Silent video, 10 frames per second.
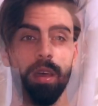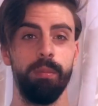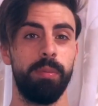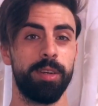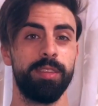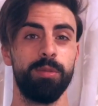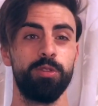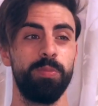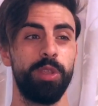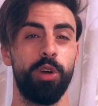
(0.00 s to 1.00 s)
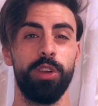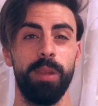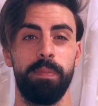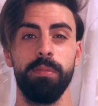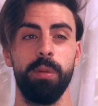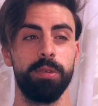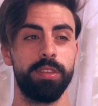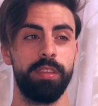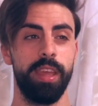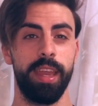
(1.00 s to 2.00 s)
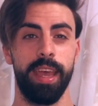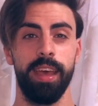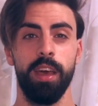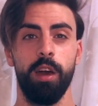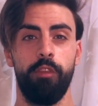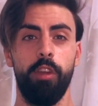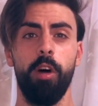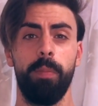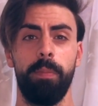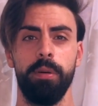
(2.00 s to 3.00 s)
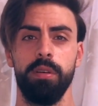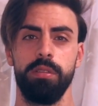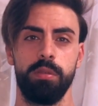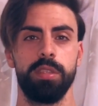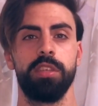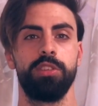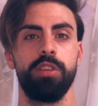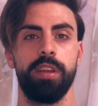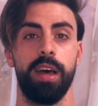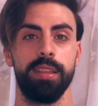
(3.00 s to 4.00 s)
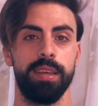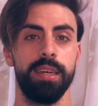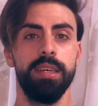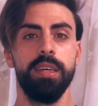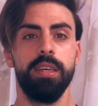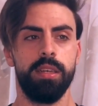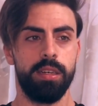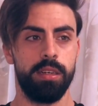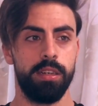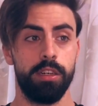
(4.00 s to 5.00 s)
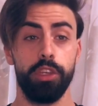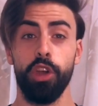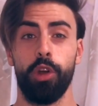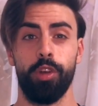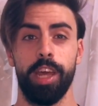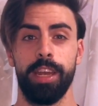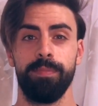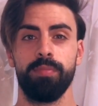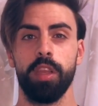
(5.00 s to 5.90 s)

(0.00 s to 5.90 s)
Ma partiamo subito con il primo portiere flop di questa giornata, eh, Joronen.